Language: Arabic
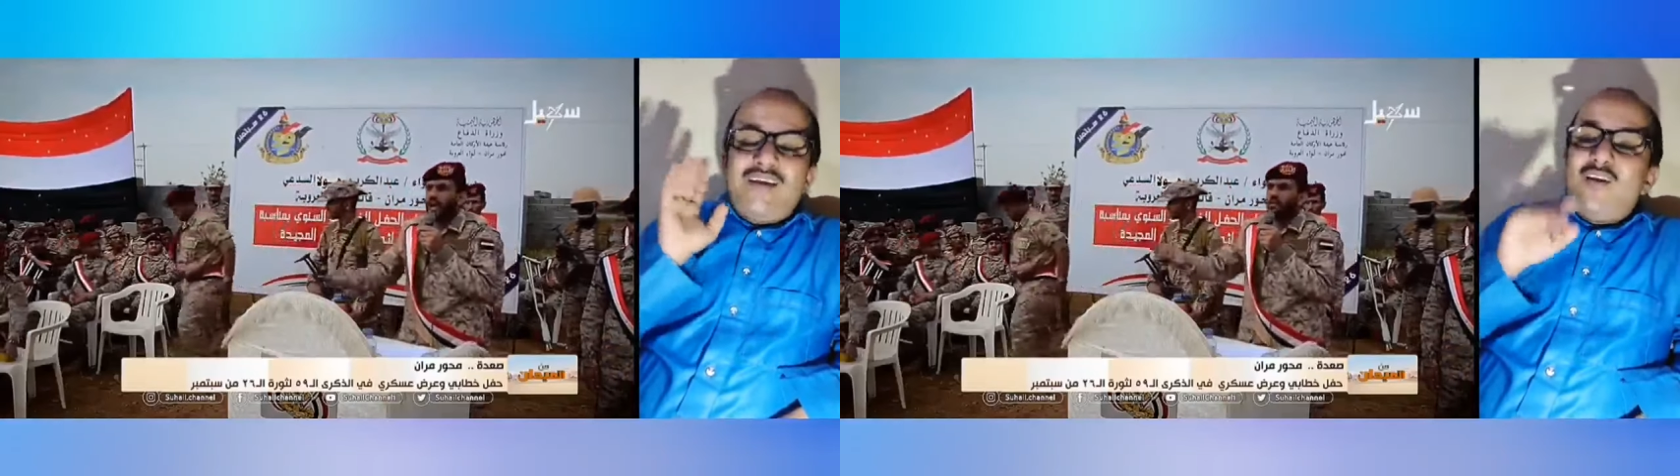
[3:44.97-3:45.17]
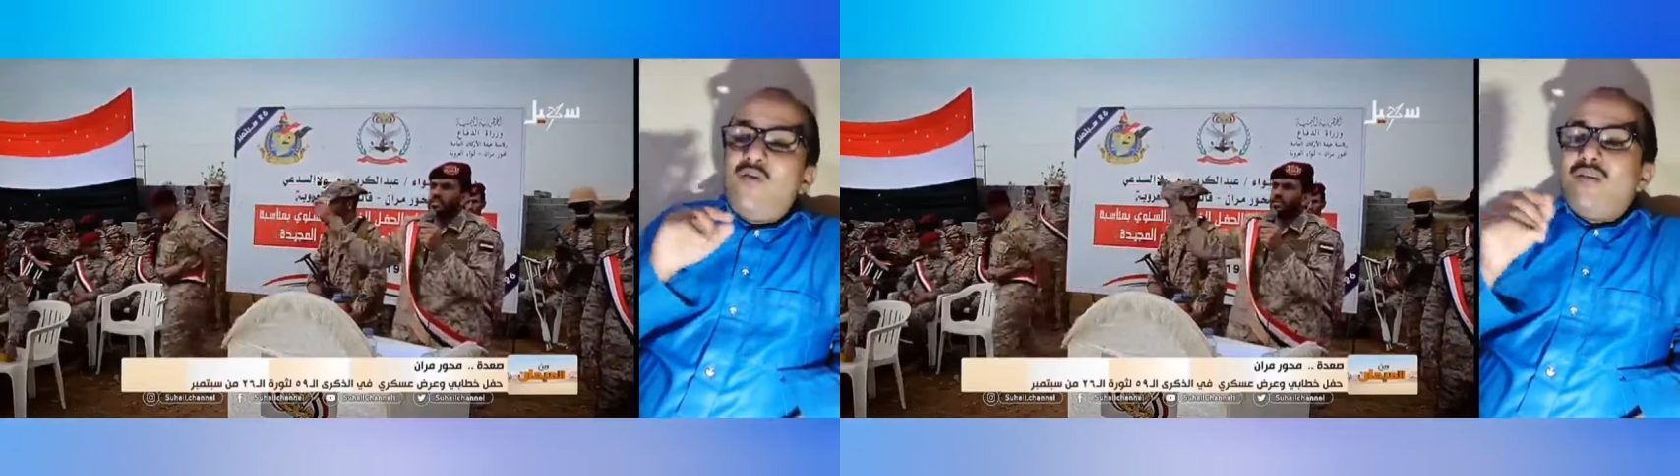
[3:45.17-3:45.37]

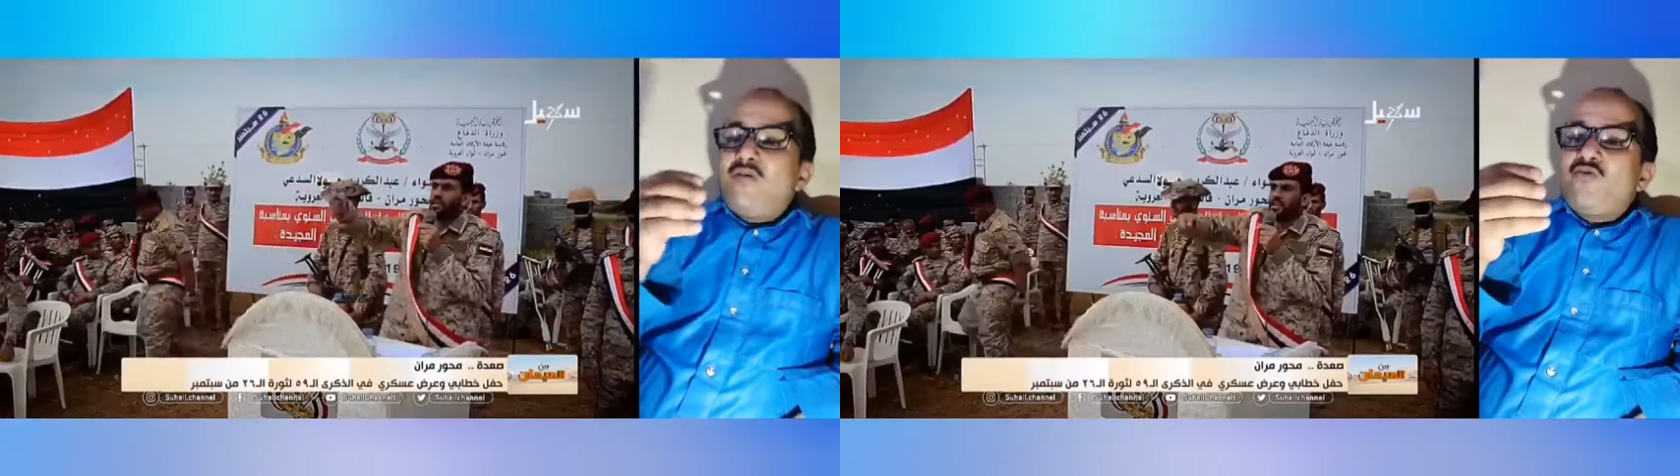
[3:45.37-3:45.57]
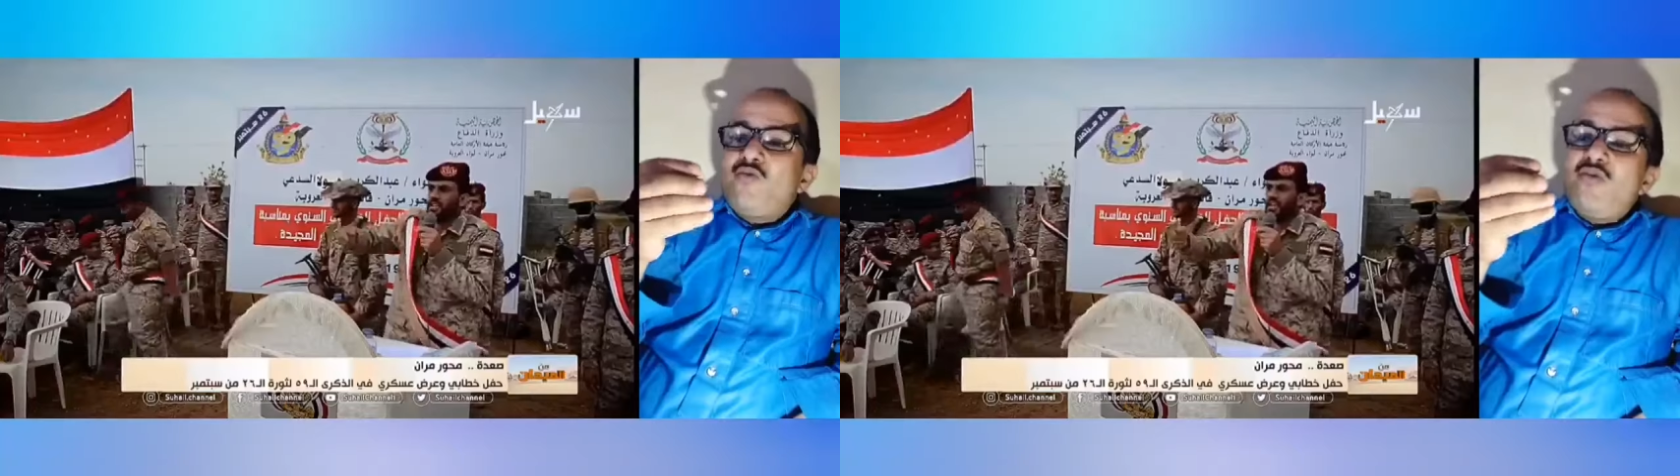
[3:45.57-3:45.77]
تريدوا أن
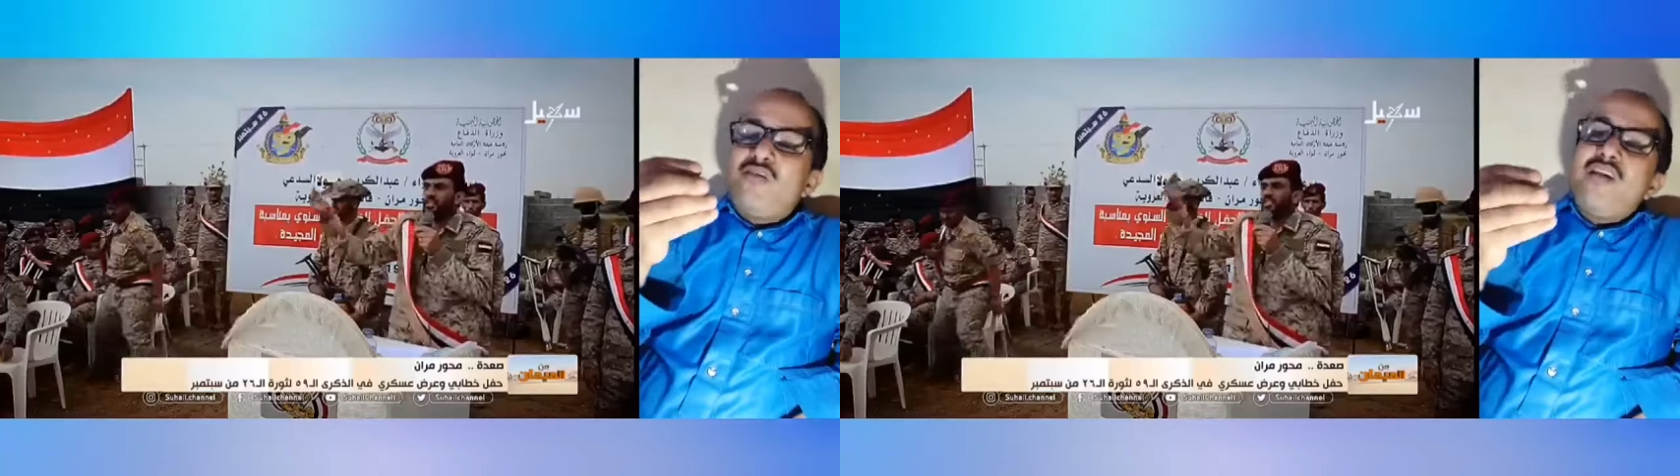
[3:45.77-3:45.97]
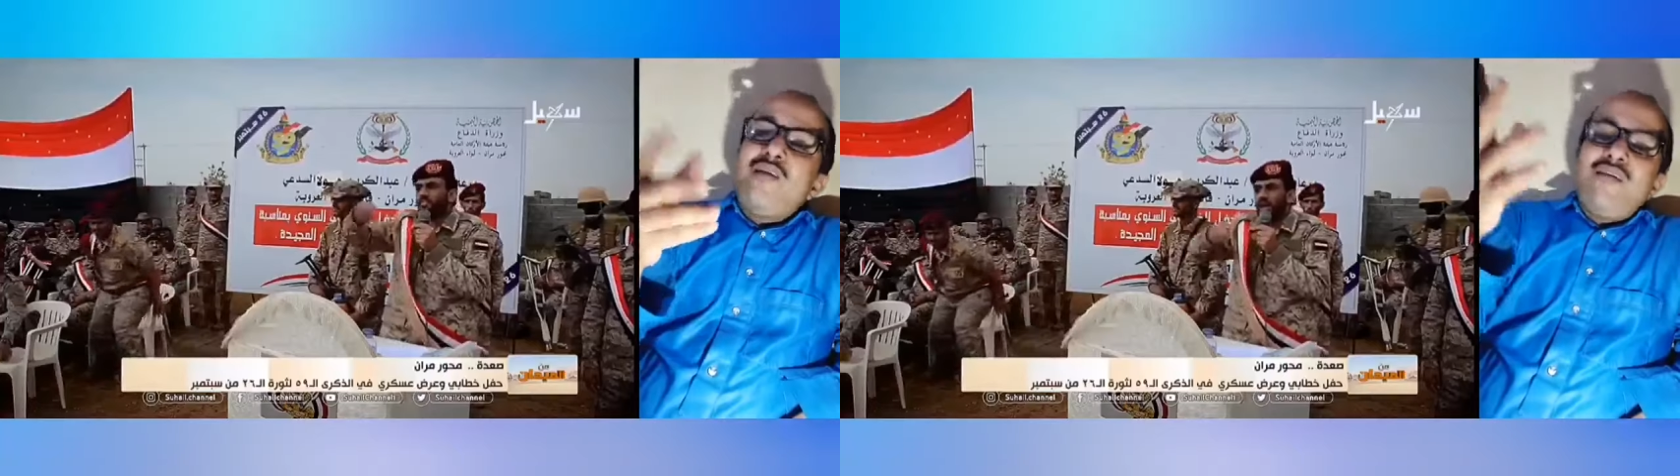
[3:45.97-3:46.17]
توصلوا
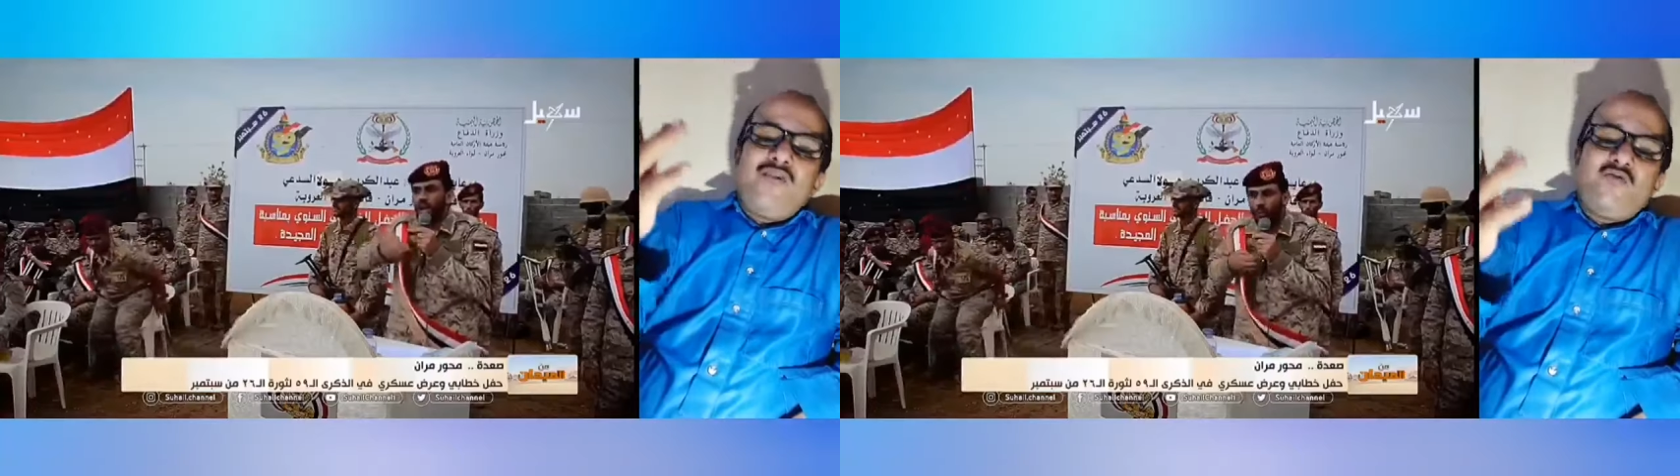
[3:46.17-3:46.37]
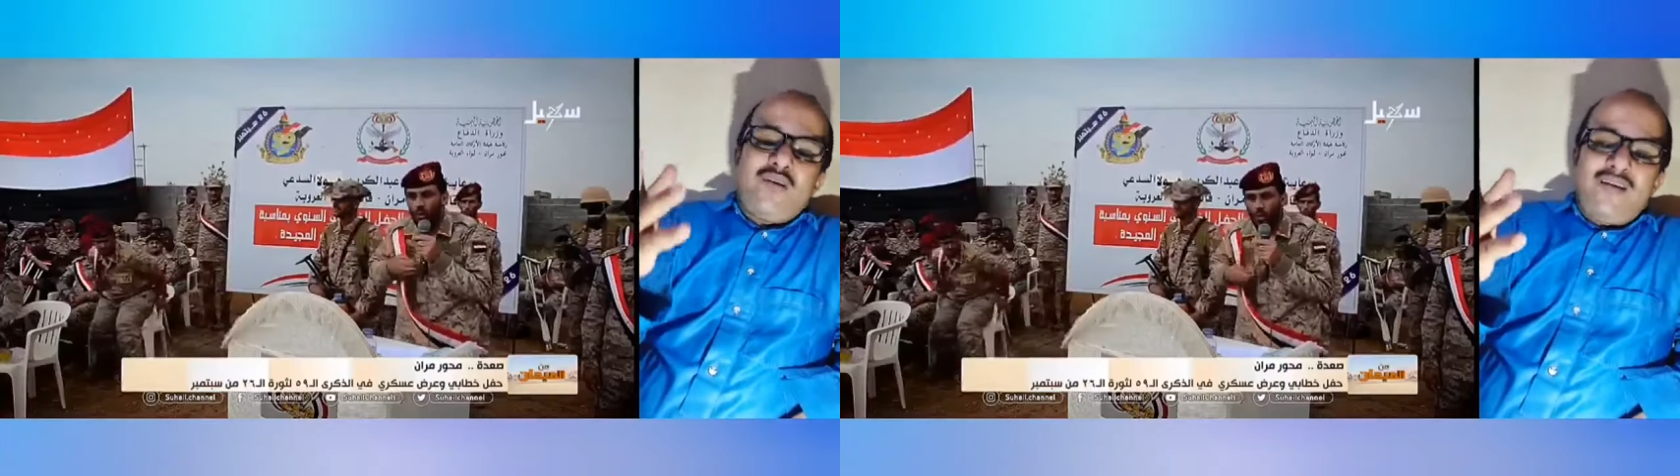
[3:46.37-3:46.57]
للذهب
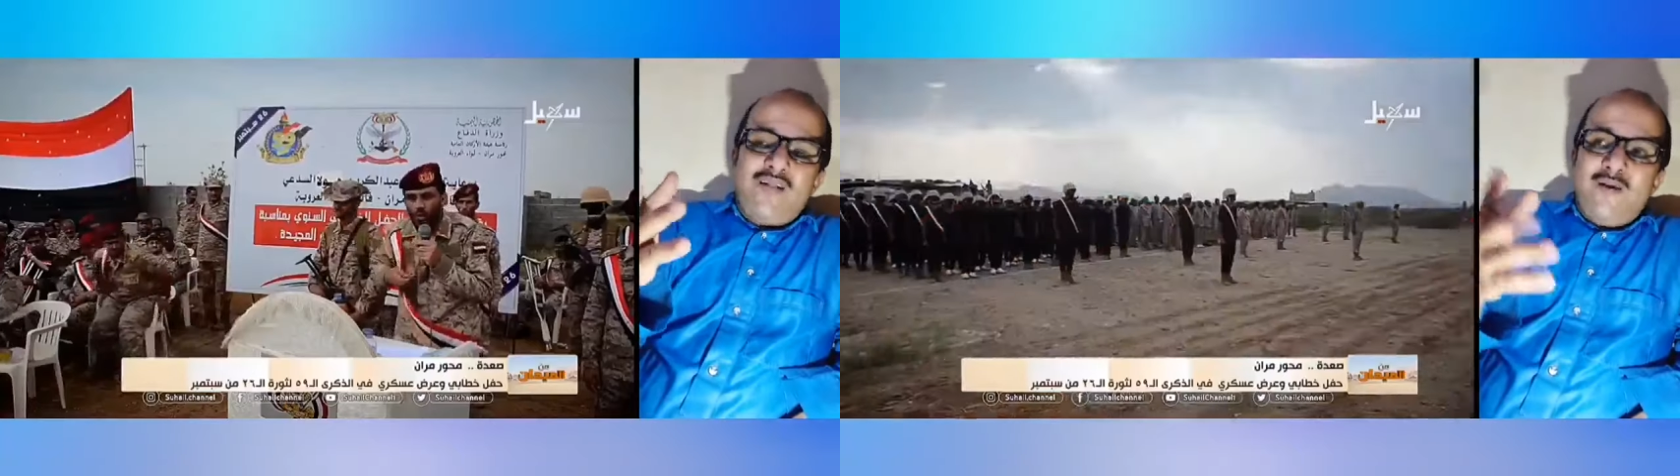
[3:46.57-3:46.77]
الأسود